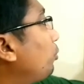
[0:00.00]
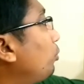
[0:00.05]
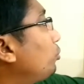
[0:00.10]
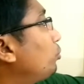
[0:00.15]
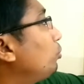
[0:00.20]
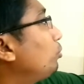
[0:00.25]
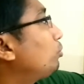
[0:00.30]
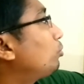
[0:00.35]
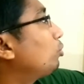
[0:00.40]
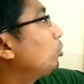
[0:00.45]

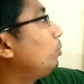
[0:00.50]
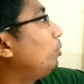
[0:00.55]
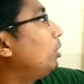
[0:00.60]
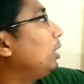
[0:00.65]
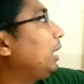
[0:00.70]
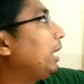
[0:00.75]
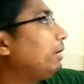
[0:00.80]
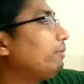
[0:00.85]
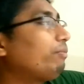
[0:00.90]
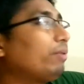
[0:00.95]
প্রযুক্ত
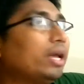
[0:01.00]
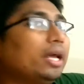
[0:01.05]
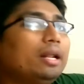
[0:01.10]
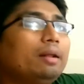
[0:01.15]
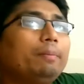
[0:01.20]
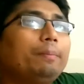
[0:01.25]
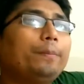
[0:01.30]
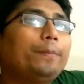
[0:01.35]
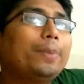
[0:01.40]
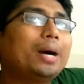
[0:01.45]
বল এফ এর
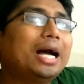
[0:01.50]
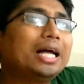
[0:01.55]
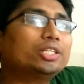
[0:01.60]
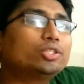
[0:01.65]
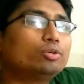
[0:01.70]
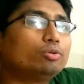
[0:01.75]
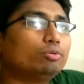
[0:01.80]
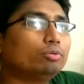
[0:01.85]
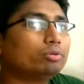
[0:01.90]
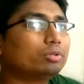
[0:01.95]
পাঁচ
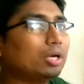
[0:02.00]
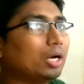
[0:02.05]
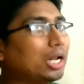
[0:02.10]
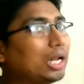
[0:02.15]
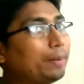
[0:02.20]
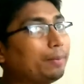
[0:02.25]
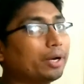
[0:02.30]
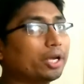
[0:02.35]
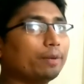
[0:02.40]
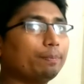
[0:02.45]
গুণ তাহলে
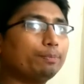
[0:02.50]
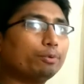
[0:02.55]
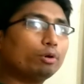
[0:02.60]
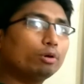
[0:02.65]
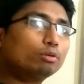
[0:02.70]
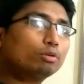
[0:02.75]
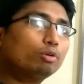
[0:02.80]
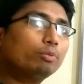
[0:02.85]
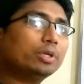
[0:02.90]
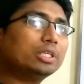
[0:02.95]
আমাকে
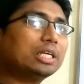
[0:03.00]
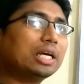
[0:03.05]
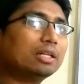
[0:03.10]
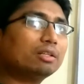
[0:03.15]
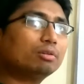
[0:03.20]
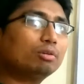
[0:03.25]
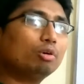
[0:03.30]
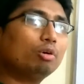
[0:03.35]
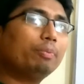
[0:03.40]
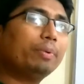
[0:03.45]
প্রথমে
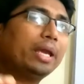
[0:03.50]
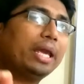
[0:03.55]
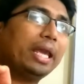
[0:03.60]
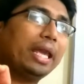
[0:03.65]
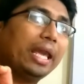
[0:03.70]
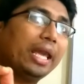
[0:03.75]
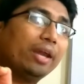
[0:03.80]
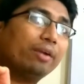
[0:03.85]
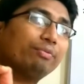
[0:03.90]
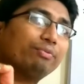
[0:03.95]
জানতে হবে
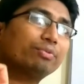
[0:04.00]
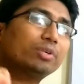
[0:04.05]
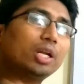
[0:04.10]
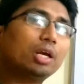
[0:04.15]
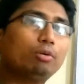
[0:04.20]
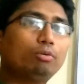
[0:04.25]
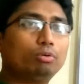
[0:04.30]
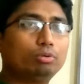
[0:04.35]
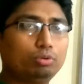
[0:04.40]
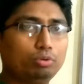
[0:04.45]
এফটা
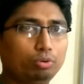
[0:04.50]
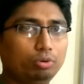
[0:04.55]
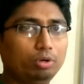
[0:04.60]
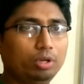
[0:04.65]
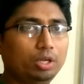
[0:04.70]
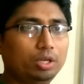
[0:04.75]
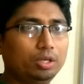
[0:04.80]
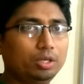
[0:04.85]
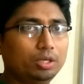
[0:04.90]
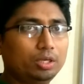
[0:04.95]
কত
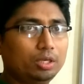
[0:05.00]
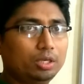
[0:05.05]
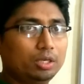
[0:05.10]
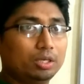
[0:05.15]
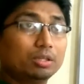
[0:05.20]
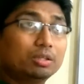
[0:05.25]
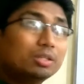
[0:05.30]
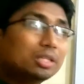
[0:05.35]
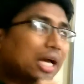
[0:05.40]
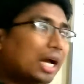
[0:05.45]

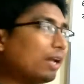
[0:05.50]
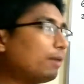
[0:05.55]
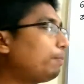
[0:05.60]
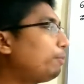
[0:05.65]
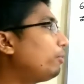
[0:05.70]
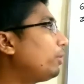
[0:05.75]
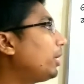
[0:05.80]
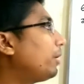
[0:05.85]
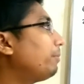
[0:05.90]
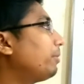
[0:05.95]

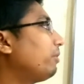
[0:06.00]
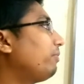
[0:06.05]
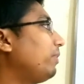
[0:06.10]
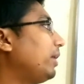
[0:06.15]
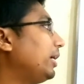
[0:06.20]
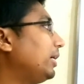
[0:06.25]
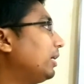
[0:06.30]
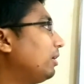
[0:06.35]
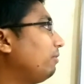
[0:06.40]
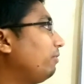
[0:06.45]
তারপরে আমরা
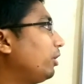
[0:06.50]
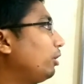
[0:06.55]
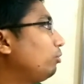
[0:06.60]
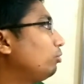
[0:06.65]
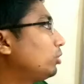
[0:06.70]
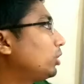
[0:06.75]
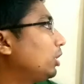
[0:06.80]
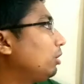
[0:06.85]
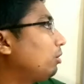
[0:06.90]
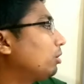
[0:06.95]
ফাইনাল
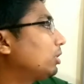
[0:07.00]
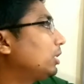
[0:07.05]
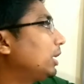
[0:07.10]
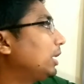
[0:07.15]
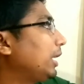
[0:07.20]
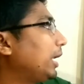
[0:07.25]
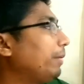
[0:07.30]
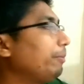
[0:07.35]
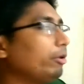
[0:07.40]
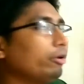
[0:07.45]
ভ্যালুতে অর্থাৎ
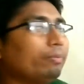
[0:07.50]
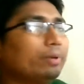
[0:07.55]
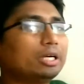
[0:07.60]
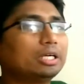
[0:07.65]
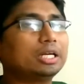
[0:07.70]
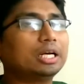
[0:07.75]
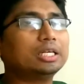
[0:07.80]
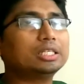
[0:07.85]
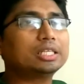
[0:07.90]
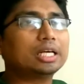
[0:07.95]
এম এর
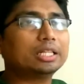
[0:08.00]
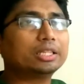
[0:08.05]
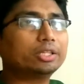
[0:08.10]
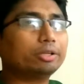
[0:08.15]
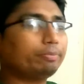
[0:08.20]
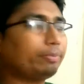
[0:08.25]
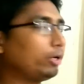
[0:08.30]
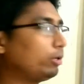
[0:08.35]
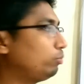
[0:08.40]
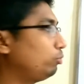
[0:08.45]
মানটা জানতে
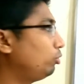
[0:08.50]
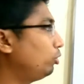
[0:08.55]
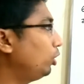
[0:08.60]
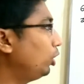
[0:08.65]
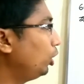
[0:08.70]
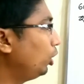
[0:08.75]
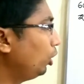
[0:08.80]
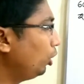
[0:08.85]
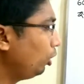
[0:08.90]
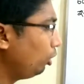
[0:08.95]
পারবো
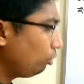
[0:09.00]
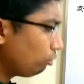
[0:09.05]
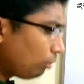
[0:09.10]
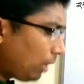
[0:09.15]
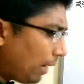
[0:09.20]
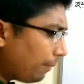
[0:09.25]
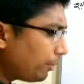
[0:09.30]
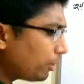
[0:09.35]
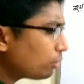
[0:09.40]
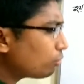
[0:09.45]
তো
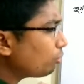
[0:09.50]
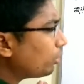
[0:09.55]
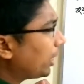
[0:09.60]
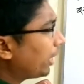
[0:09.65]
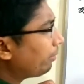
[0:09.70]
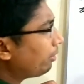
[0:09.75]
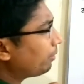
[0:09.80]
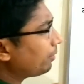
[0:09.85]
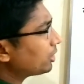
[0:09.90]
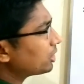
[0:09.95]
আমরা যদি
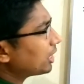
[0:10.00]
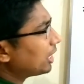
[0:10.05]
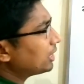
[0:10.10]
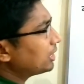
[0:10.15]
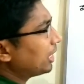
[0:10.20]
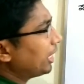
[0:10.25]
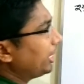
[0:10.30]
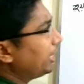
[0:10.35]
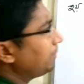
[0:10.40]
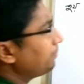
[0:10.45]
এভাবে
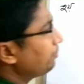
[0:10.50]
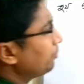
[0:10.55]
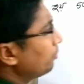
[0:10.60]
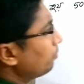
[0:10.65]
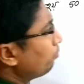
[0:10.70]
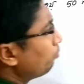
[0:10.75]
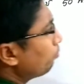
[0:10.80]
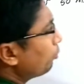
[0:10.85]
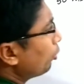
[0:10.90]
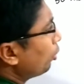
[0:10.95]
সাজাই
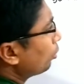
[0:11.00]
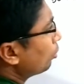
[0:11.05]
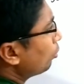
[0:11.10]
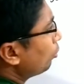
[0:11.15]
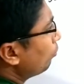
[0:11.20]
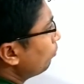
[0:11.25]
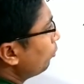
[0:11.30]
প্রথম